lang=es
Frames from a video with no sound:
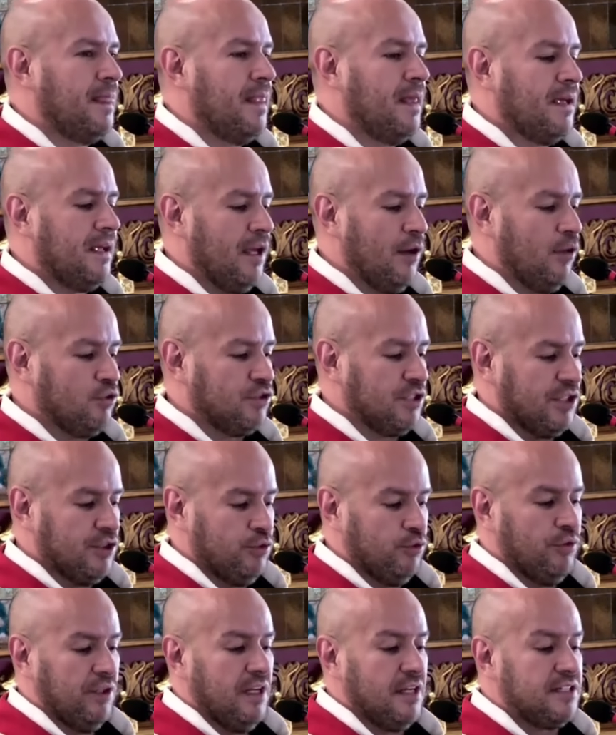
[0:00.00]
Que nos
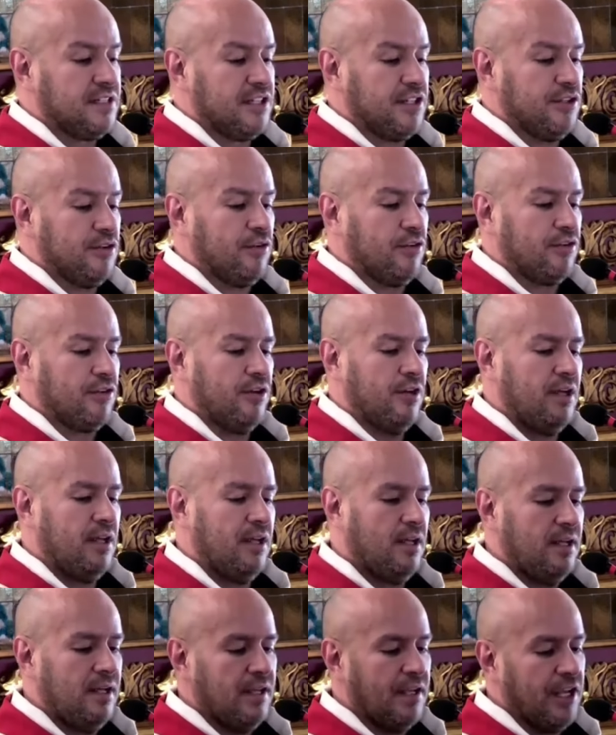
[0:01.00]
ayude el Señor
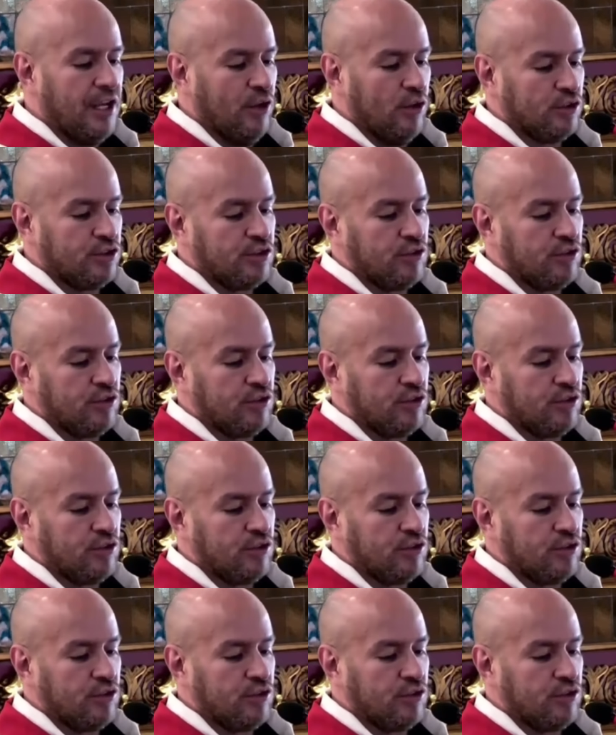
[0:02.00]
y nos